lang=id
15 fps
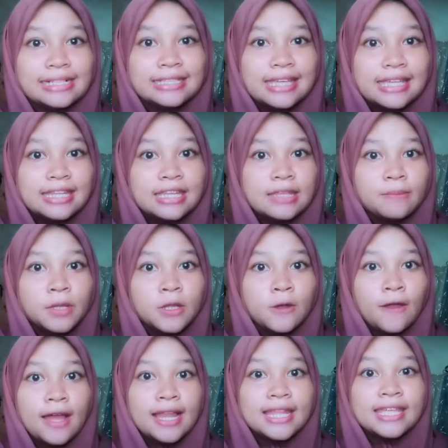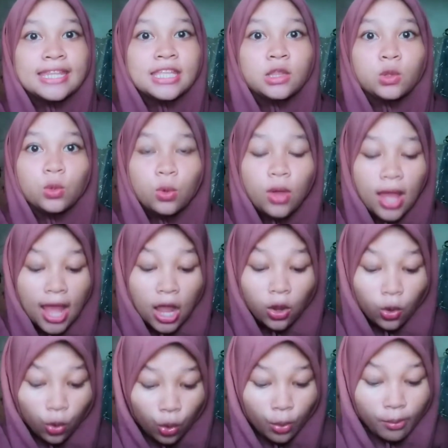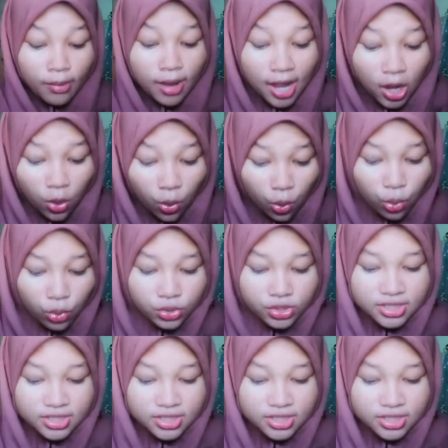Jadi di video kali ini tuh aku mau